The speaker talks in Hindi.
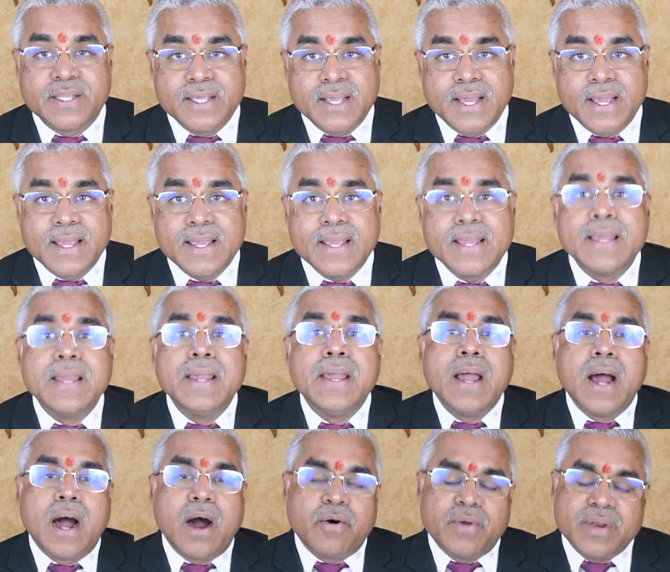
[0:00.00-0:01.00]
किया है
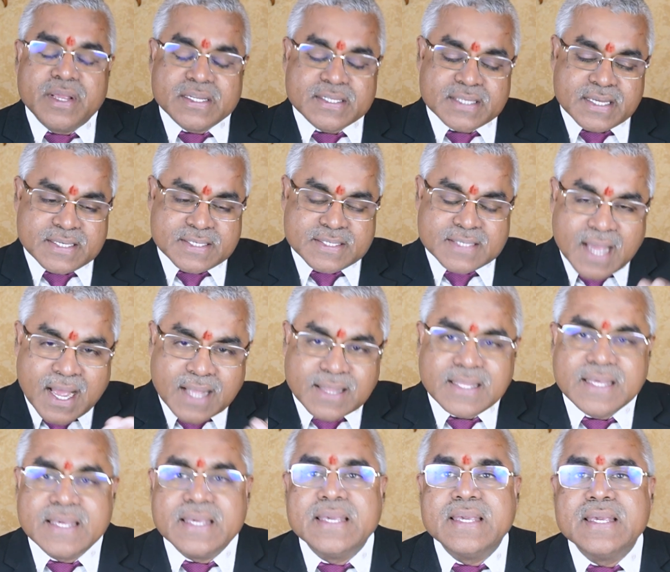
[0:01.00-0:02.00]
और इसके
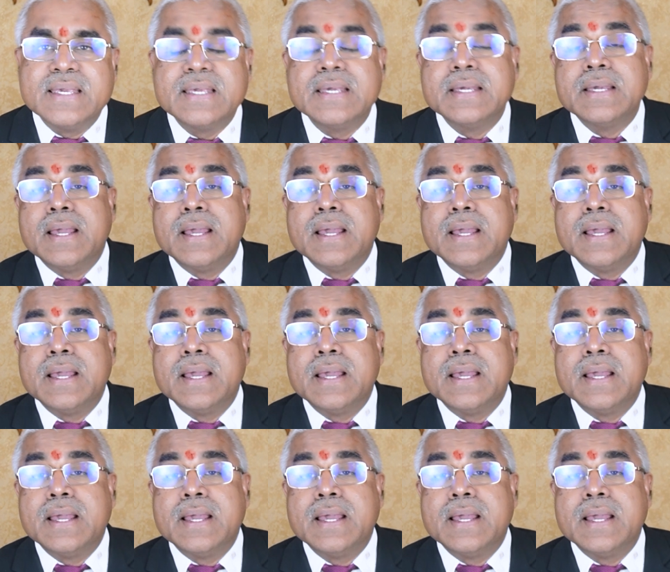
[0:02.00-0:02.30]
साथ ही